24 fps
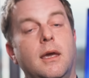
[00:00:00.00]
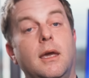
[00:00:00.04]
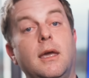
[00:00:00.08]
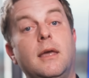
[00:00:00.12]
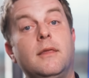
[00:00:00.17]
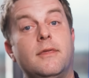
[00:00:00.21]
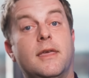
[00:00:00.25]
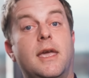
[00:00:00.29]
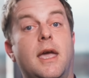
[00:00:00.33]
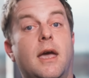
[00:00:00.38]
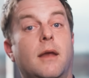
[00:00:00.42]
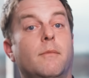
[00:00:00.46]
В
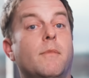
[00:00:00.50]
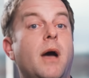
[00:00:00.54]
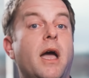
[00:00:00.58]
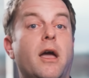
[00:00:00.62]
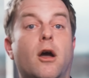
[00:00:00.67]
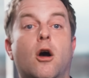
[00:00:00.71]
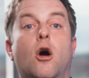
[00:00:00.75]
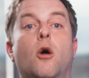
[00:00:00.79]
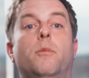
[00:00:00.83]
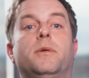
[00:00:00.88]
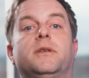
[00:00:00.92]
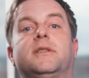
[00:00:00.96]
конце
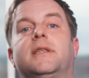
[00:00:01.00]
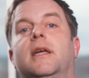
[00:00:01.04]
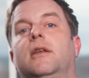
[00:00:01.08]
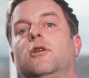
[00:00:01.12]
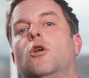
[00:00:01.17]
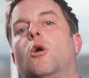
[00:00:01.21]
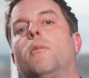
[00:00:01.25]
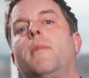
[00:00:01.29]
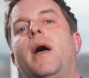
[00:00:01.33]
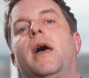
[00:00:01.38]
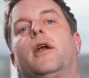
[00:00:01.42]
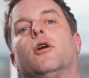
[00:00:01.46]
концов, я
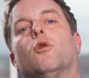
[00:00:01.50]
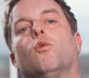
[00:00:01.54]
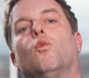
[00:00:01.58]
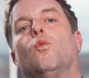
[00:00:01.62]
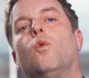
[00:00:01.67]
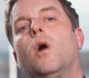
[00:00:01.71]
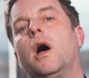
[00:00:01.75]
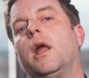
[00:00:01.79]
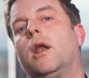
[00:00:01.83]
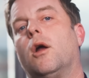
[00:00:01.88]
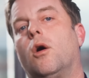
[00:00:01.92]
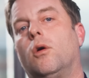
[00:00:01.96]
надеюсь, что
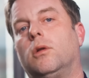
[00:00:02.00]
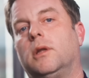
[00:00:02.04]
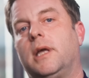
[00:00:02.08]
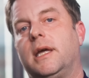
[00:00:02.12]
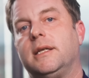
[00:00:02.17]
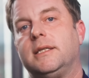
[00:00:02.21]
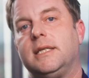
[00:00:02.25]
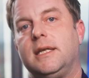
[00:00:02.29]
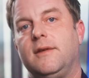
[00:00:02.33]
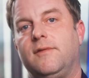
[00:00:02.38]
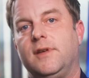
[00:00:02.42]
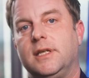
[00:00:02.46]
независимо от того,
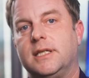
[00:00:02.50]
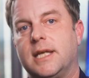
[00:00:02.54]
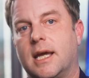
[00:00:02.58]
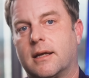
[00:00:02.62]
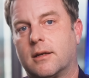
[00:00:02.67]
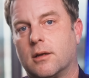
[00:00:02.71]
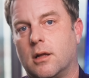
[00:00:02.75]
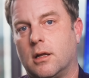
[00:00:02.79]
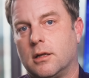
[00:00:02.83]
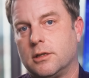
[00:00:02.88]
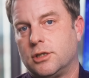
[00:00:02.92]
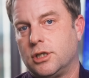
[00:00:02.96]
какая
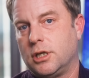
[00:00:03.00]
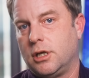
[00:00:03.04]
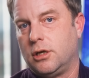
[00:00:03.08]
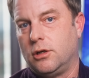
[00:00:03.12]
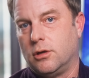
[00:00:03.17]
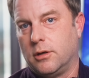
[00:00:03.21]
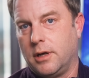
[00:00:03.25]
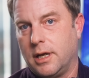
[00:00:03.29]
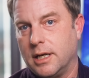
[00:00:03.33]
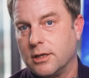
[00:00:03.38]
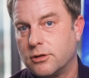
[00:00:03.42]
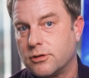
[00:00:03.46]
технология
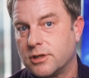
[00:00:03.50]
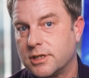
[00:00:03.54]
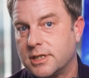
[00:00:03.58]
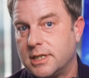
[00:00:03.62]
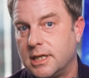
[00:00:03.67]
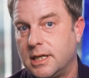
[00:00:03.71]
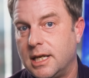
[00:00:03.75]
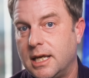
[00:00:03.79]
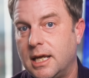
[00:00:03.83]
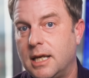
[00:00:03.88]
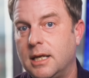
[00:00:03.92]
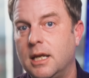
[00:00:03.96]
OLED
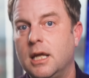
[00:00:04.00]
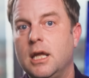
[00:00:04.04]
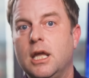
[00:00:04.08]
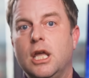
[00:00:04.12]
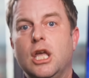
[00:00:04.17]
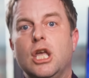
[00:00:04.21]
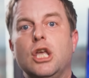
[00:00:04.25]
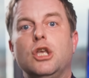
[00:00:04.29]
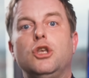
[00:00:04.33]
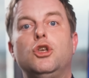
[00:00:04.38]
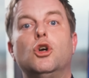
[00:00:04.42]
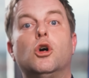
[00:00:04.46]
телевизора вас
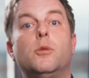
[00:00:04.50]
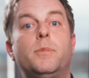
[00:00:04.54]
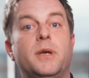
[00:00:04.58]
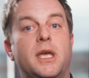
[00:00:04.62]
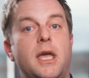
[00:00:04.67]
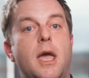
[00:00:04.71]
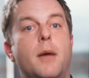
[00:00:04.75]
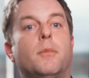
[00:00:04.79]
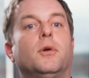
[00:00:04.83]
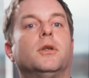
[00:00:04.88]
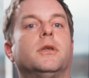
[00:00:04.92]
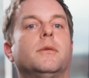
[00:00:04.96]
интересует, вы
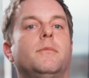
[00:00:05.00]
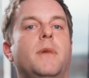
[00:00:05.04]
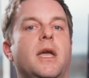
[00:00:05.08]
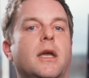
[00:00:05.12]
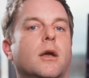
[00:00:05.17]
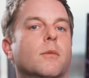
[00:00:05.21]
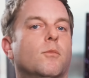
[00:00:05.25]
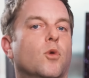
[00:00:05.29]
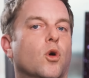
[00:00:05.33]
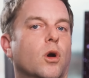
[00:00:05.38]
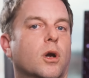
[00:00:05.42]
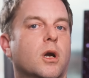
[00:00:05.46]
сможете принять
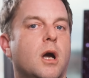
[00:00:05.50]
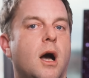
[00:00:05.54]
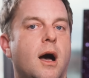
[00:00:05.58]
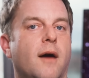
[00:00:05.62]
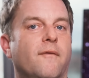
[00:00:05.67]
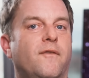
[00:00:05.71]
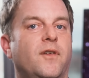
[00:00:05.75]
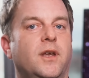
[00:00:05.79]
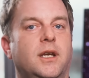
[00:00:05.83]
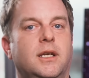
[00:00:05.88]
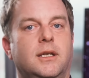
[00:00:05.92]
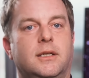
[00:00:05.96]
более
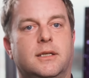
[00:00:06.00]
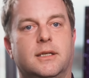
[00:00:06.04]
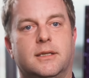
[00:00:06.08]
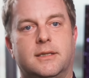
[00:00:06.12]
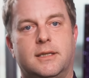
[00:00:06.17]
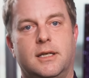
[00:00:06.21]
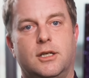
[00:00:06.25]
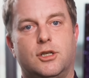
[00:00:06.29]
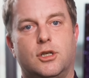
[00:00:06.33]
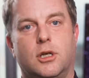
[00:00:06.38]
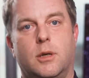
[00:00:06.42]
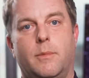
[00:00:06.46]
уверенное
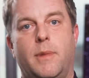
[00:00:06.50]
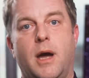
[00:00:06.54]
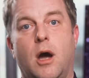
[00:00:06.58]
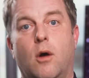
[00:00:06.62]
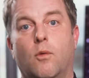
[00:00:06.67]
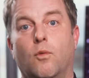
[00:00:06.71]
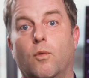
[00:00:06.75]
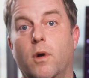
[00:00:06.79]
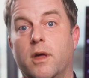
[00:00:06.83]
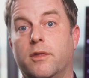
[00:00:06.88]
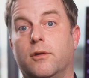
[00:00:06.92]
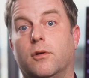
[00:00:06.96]
решение о том,
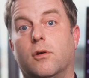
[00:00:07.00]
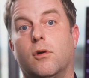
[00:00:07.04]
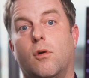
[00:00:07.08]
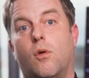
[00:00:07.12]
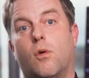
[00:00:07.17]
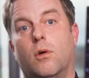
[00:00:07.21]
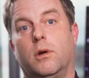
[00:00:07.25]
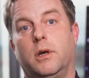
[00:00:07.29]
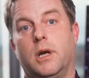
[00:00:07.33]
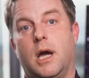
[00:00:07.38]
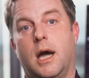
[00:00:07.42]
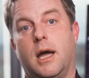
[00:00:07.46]

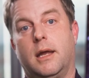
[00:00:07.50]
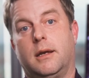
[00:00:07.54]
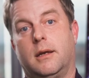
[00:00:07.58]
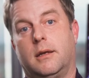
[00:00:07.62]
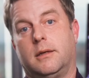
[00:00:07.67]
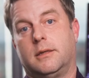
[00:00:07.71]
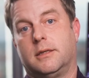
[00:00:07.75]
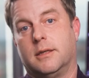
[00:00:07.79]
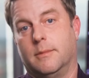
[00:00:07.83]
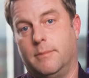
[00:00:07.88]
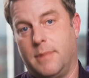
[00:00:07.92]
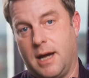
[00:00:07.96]
покупать их
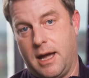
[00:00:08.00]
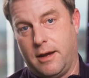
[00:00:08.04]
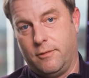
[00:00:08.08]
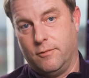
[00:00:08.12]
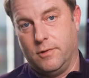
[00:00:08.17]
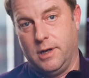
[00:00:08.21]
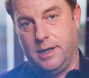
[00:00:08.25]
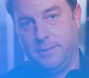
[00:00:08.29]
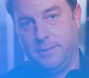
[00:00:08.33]
или нет.